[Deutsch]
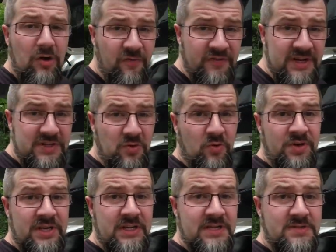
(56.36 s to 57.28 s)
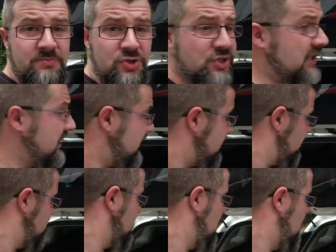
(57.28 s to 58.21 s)
Hoffentlich ohne ihn zu
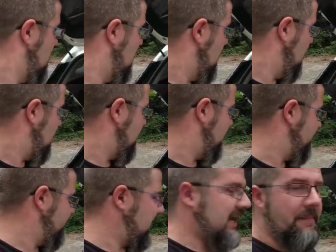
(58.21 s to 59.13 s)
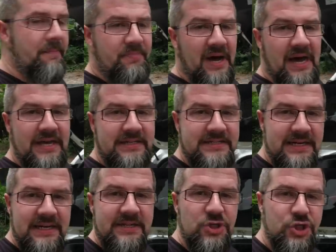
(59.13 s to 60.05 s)
beschädigen. Ähm, ich habe ein paar alte
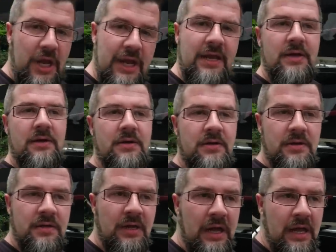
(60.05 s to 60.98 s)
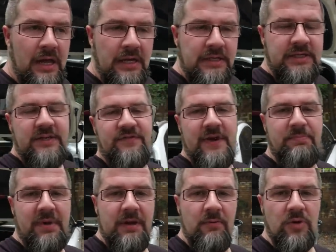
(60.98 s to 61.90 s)
zerlegte Schränke, die ich
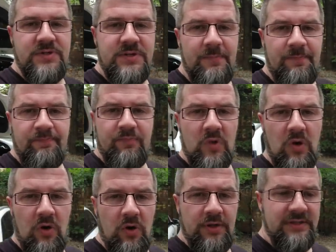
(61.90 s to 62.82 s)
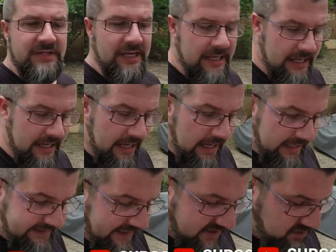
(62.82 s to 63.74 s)
wegbringen muss. Und
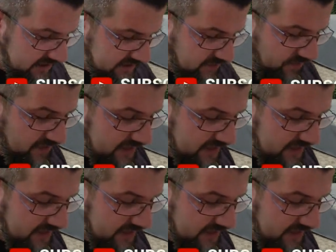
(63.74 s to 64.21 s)
ich denke, so geht es